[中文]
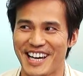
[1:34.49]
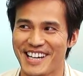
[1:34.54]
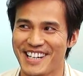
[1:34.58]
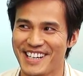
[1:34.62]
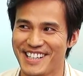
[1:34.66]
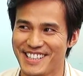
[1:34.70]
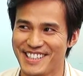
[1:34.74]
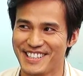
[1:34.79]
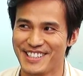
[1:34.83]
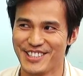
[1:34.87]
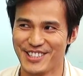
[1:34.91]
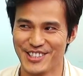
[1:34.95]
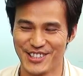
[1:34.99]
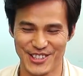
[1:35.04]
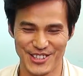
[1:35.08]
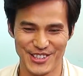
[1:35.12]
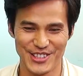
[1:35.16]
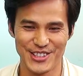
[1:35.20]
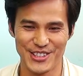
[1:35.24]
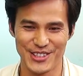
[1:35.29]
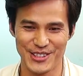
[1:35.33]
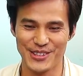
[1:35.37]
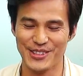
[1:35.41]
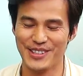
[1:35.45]
真的演
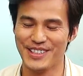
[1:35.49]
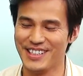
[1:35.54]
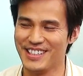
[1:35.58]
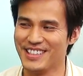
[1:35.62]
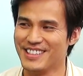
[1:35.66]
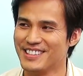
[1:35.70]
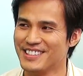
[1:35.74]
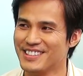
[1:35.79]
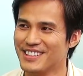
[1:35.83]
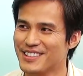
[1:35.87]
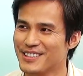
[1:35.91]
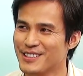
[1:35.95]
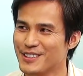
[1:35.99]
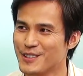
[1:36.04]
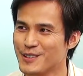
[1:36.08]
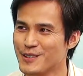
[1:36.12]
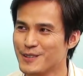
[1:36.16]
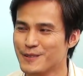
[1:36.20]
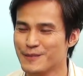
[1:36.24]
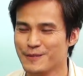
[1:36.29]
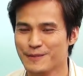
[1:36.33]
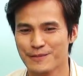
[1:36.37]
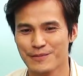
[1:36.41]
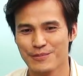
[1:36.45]
出了。对。然
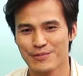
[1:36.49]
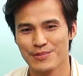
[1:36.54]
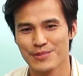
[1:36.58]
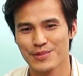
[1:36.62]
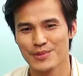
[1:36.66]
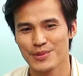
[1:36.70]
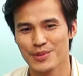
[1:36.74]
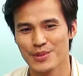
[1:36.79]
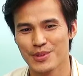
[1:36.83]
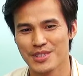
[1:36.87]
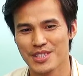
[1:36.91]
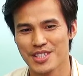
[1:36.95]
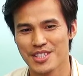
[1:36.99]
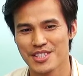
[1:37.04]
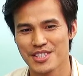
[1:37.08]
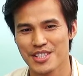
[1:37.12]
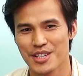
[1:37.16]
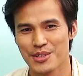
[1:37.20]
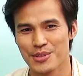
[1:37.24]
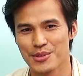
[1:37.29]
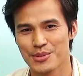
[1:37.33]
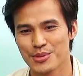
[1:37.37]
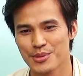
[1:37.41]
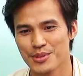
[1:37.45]
后我在
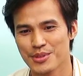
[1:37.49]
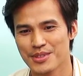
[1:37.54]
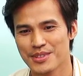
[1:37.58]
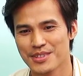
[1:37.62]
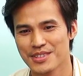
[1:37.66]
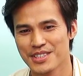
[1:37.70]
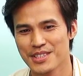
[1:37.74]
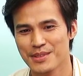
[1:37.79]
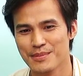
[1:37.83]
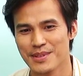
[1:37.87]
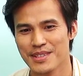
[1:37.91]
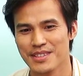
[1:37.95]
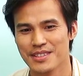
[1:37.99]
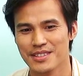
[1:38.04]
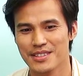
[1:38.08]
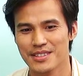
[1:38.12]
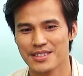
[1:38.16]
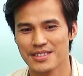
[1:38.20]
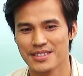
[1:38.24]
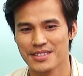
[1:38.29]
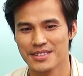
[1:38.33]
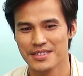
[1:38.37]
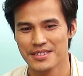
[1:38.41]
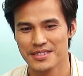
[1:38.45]
想说里面
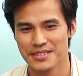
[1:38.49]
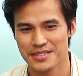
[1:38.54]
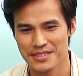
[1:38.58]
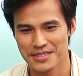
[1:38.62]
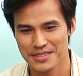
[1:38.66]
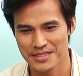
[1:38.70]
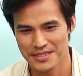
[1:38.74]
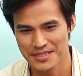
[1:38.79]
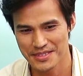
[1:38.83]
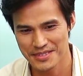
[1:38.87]
的。